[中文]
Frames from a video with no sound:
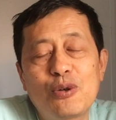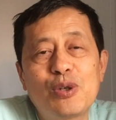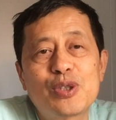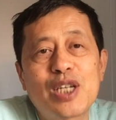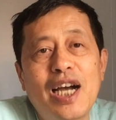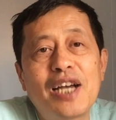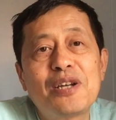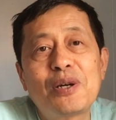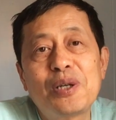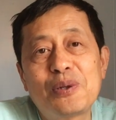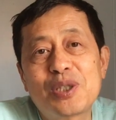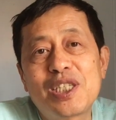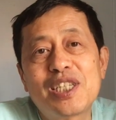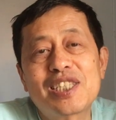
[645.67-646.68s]
过去还有
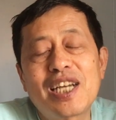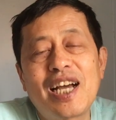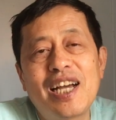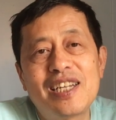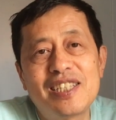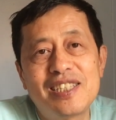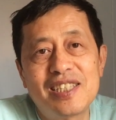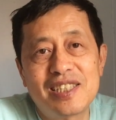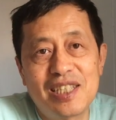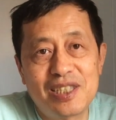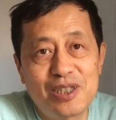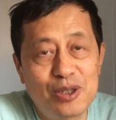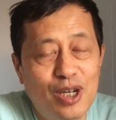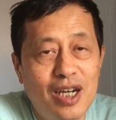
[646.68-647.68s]
六七十海里，现在
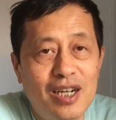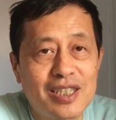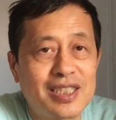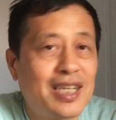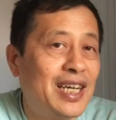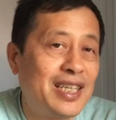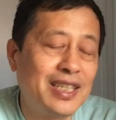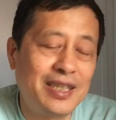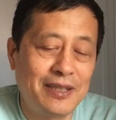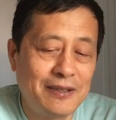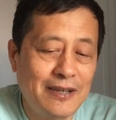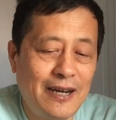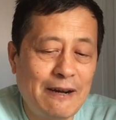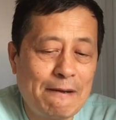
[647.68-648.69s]
只有二十海里
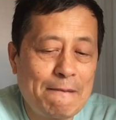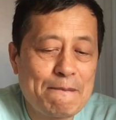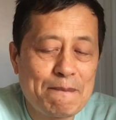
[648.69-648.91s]
啊！